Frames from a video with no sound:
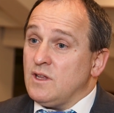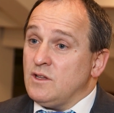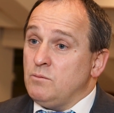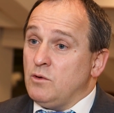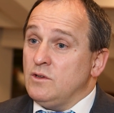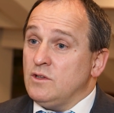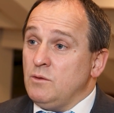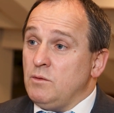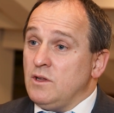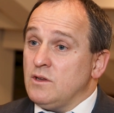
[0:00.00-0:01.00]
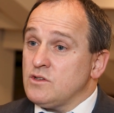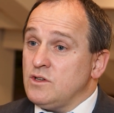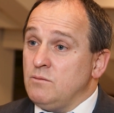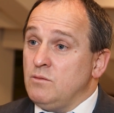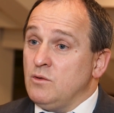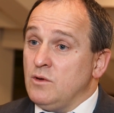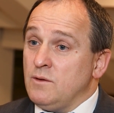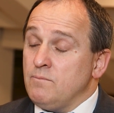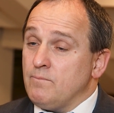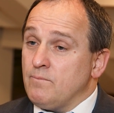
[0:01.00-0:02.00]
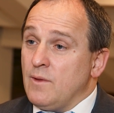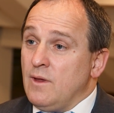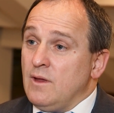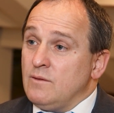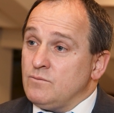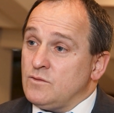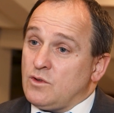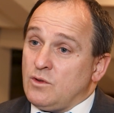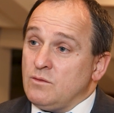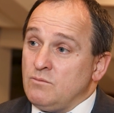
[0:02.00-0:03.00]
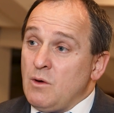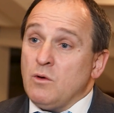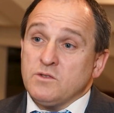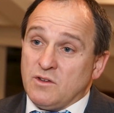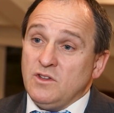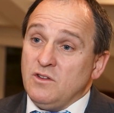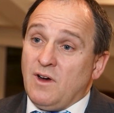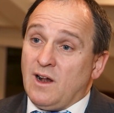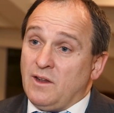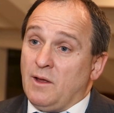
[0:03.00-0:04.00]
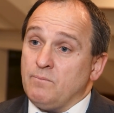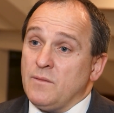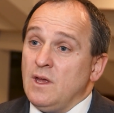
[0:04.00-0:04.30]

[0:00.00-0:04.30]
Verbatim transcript: Rady Polityki Pieniężnej były no trochę mało przewidywalne.